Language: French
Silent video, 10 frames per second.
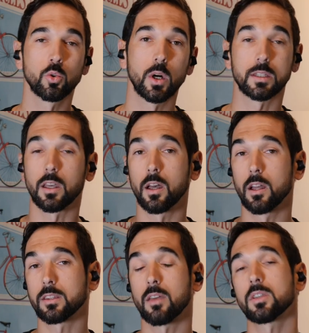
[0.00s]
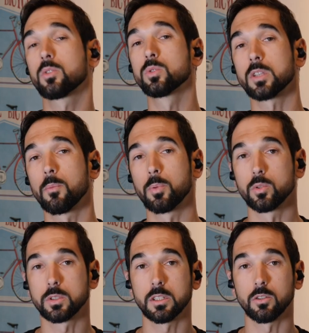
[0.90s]
toi, tu as, vécu ça un peu
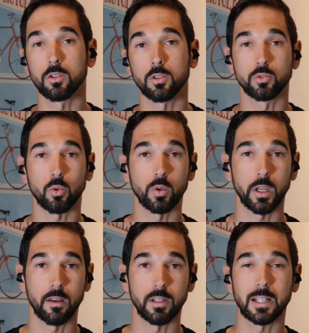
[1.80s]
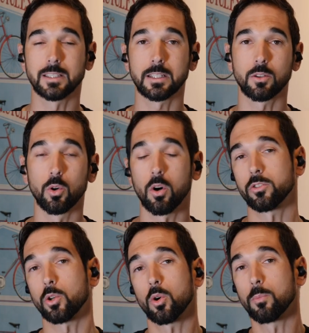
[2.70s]
aussi, non Quand tu roulais avec les cyclos,
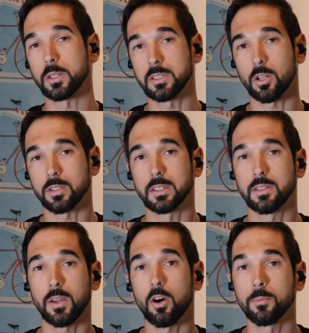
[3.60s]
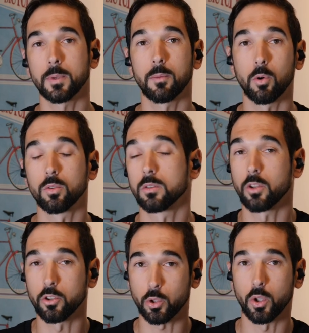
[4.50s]
en tant que compétiteur, c'est différent, mais bon,
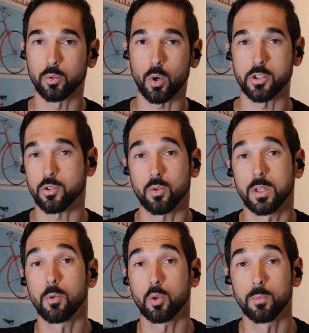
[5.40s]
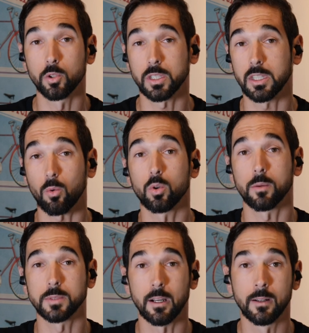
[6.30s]
dans ton entourage, tu connais beaucoup de monde qui roule
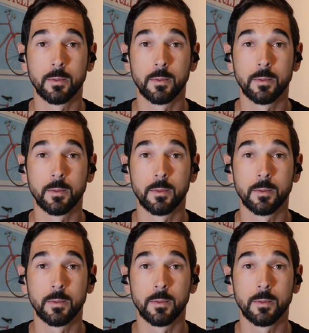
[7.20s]
comme ça.